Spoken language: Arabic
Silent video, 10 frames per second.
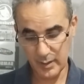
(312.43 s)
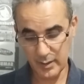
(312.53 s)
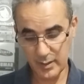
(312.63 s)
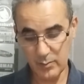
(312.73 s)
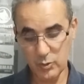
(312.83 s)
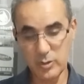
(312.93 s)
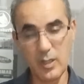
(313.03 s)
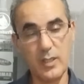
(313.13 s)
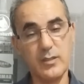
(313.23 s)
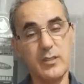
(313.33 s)
رانا
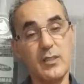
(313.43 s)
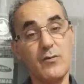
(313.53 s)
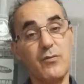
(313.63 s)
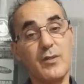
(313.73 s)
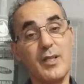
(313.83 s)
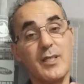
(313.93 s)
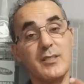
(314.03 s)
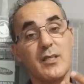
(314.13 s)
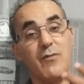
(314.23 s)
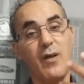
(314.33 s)
مستعدين فتح
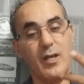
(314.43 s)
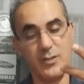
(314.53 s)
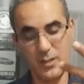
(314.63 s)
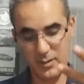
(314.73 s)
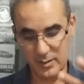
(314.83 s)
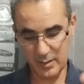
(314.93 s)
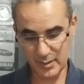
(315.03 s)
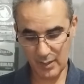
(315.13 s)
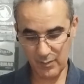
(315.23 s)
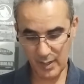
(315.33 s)
صفحة جديدة
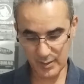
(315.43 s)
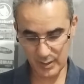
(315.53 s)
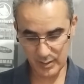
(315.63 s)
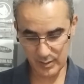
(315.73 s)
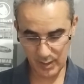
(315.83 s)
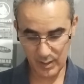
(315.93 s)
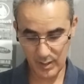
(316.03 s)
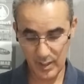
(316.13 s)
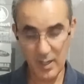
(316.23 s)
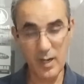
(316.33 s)
صفحة جديدة
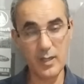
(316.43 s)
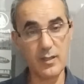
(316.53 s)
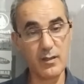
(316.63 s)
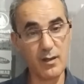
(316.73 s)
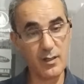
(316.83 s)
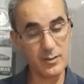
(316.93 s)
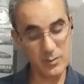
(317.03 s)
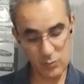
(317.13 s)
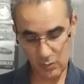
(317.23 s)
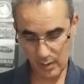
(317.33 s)

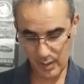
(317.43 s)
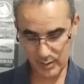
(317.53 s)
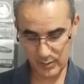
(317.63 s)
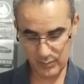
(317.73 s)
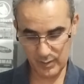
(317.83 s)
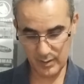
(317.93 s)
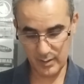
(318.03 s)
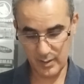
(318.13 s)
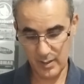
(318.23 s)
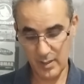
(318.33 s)
القادم أطفال
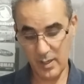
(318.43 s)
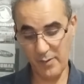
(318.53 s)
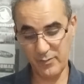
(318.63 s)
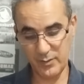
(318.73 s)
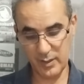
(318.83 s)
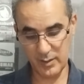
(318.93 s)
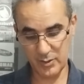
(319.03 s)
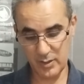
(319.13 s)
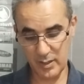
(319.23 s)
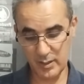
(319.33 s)
الأفضل
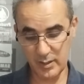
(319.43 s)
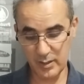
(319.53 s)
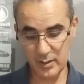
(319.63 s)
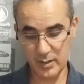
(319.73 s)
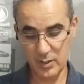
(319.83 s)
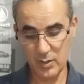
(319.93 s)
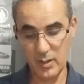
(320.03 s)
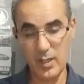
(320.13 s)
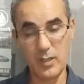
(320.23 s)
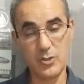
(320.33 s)
شريك
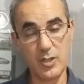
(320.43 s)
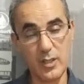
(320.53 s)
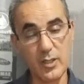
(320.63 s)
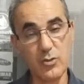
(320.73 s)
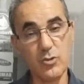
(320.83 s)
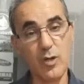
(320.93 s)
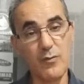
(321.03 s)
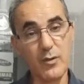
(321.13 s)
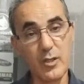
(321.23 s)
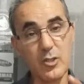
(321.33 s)
شريك
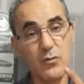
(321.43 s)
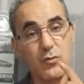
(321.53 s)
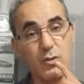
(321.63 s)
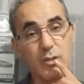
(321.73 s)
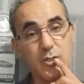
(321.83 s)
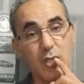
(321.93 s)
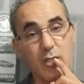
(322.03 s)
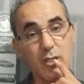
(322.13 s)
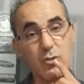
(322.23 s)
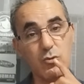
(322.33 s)
يرافقني في
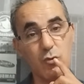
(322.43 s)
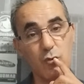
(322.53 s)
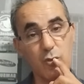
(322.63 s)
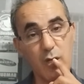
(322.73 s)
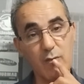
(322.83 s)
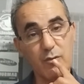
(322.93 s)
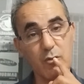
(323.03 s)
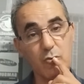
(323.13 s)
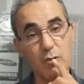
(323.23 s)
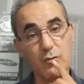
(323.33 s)
شريك
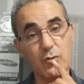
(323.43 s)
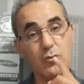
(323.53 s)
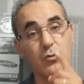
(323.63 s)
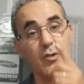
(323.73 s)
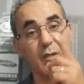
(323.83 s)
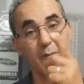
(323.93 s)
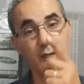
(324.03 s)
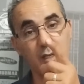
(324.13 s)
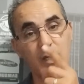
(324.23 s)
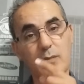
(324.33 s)
يرافقني في كل
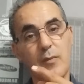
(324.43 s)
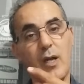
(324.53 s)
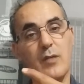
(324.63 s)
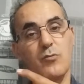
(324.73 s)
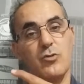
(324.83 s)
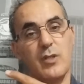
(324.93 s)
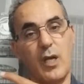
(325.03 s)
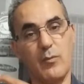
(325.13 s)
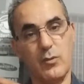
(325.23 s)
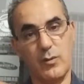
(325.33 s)
مكان مع
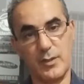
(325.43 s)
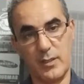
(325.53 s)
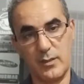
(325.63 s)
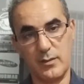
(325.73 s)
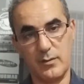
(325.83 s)
المنتخب الوطني